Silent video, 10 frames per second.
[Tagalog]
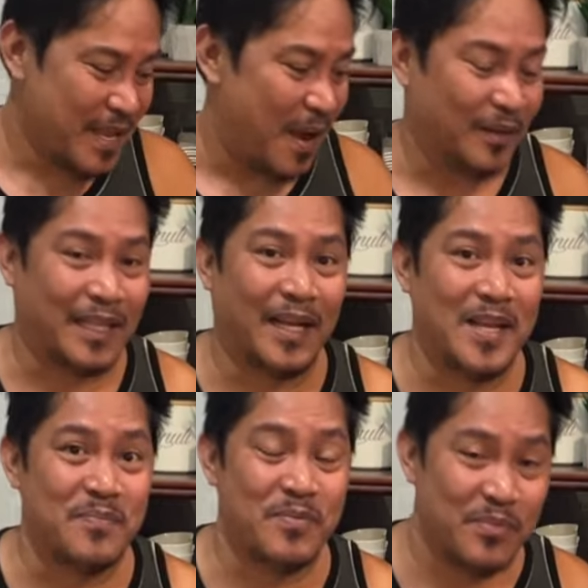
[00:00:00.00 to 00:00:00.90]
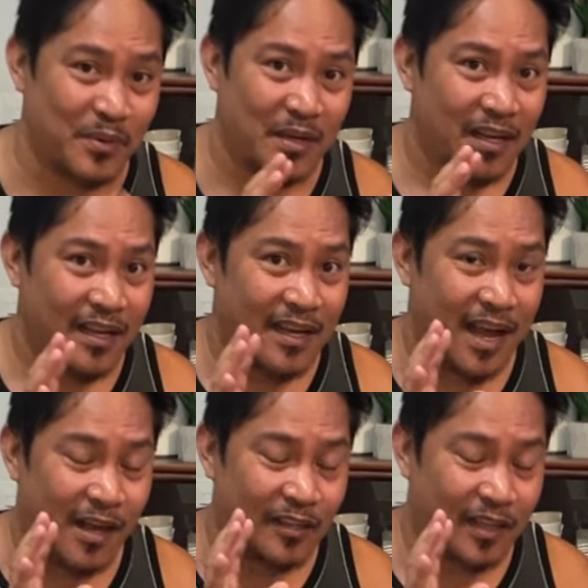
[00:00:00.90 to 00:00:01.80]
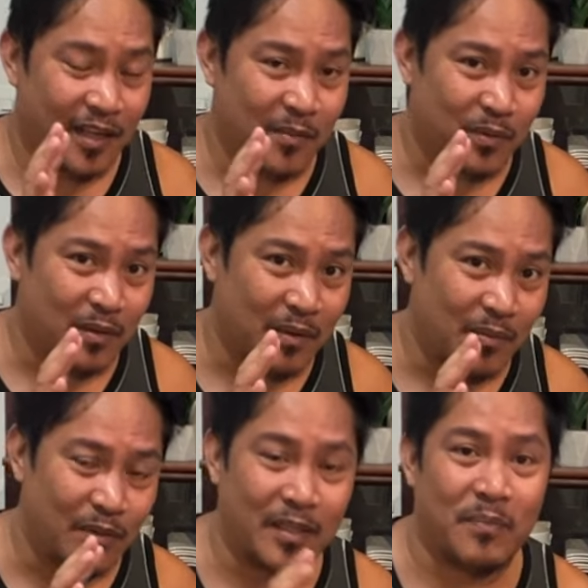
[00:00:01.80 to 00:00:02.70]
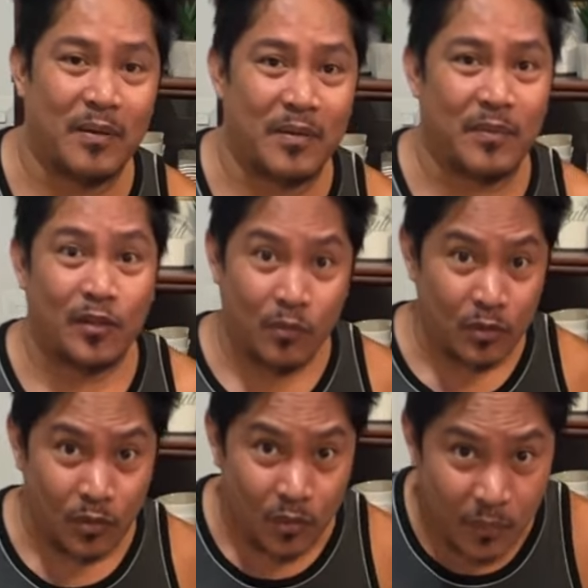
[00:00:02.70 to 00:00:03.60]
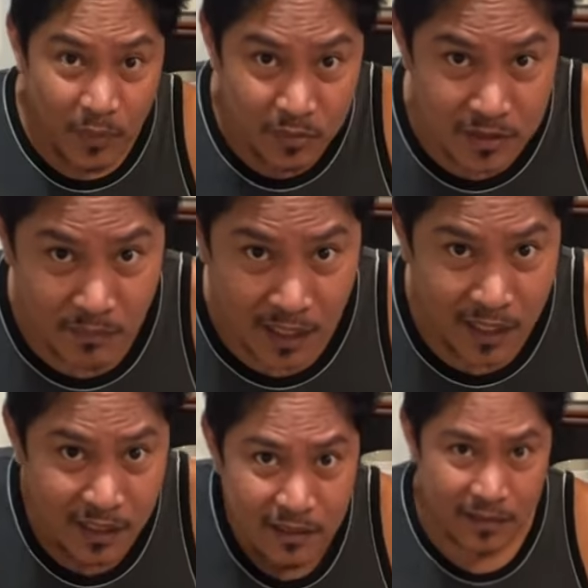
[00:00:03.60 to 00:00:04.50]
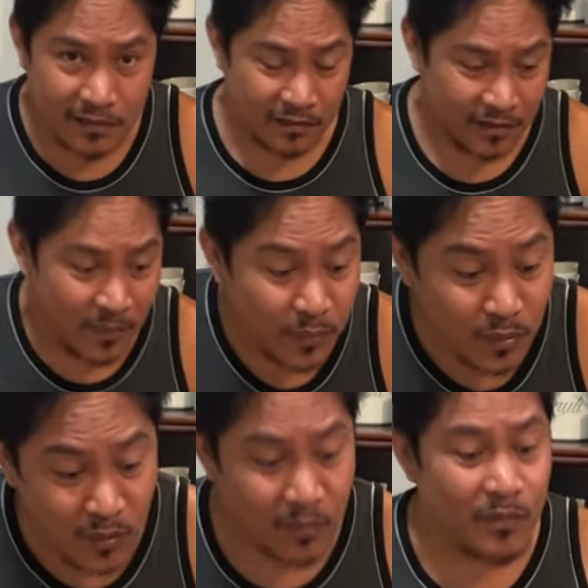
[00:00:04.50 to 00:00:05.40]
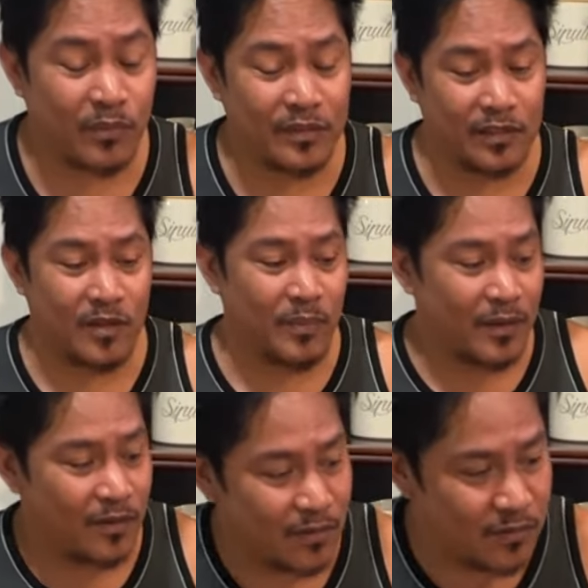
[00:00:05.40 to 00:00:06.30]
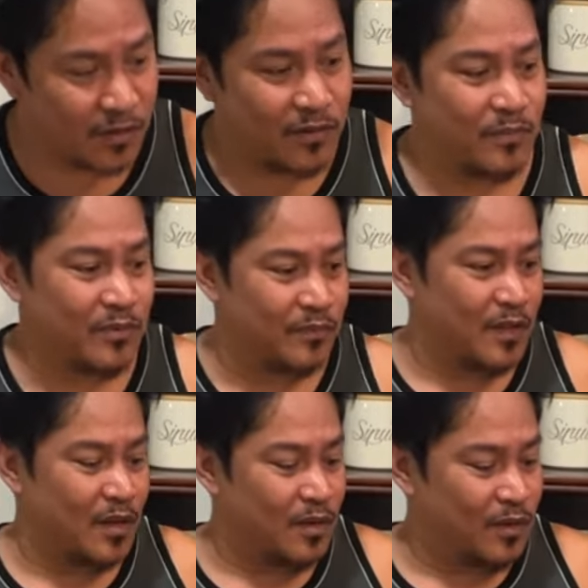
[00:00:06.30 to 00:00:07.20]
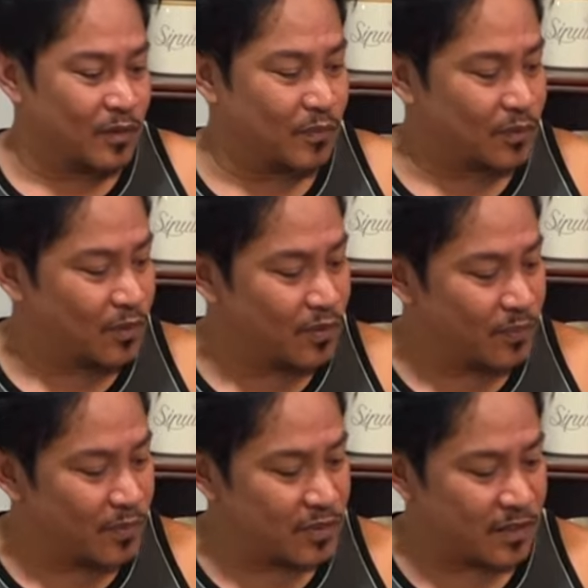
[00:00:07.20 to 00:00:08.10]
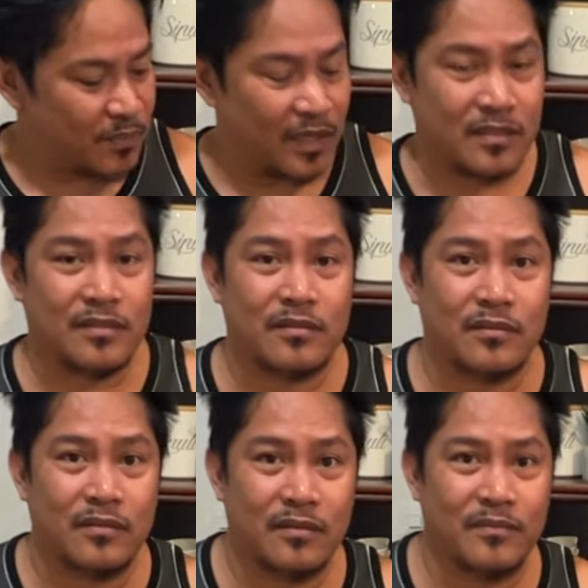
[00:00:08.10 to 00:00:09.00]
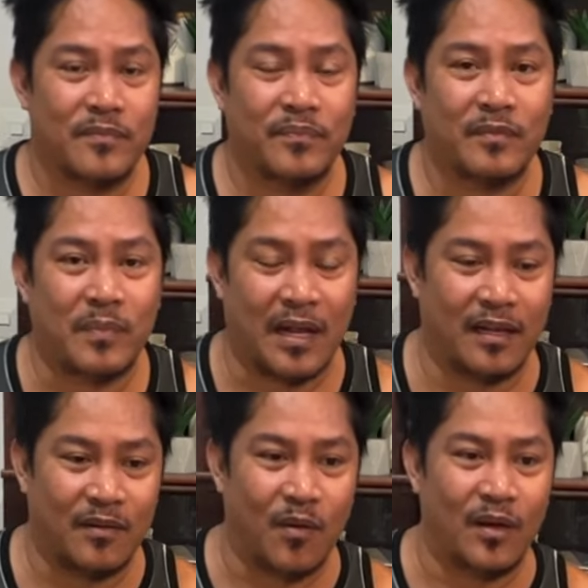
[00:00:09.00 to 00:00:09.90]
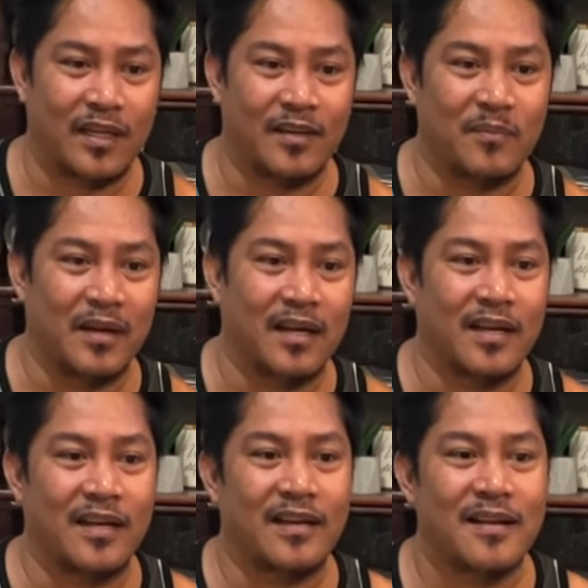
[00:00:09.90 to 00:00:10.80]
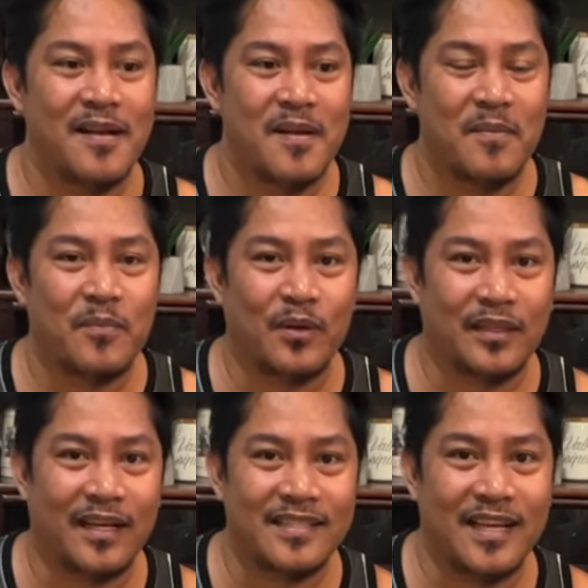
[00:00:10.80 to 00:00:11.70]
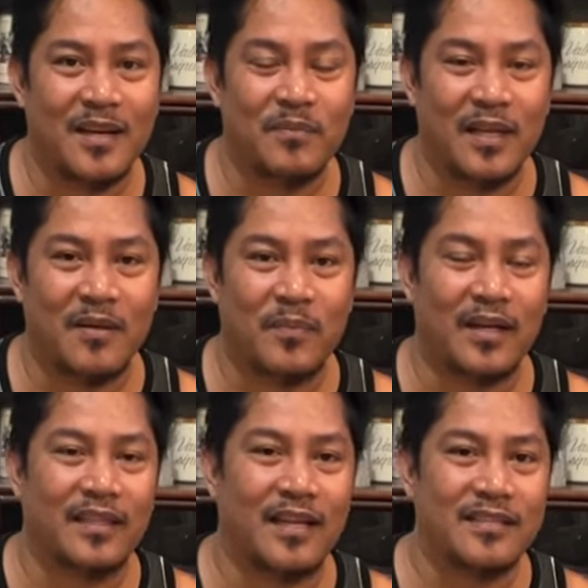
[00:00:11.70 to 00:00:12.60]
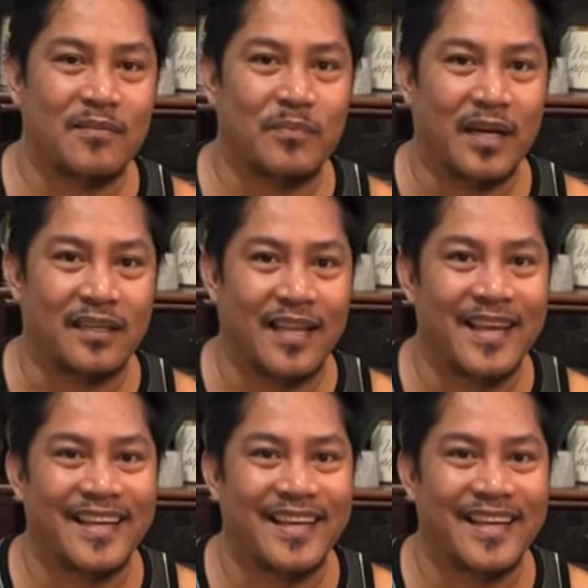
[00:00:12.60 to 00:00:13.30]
ako taga-ipon po, ako taga-ipon ng mga bote pang ngayon. Tumutulong po ako sa bahay. Hindi po normal po dito, pero ako ganun po. Tumutulong po ako sa pag-serve, pag-collect ng mga bote. Kasi alam nila, pagkatapos ng party,